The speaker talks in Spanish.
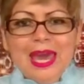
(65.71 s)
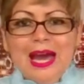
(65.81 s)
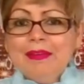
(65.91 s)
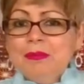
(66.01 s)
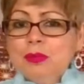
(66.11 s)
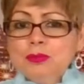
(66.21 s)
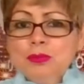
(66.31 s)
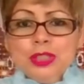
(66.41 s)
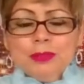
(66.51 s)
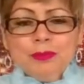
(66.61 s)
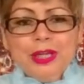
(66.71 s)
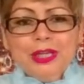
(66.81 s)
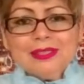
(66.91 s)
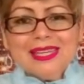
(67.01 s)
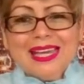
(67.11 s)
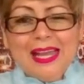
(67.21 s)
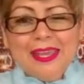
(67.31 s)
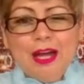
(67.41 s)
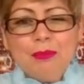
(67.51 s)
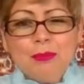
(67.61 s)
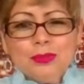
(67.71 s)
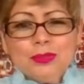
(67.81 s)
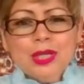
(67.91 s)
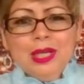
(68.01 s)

habemos muchas mujeres que callamos,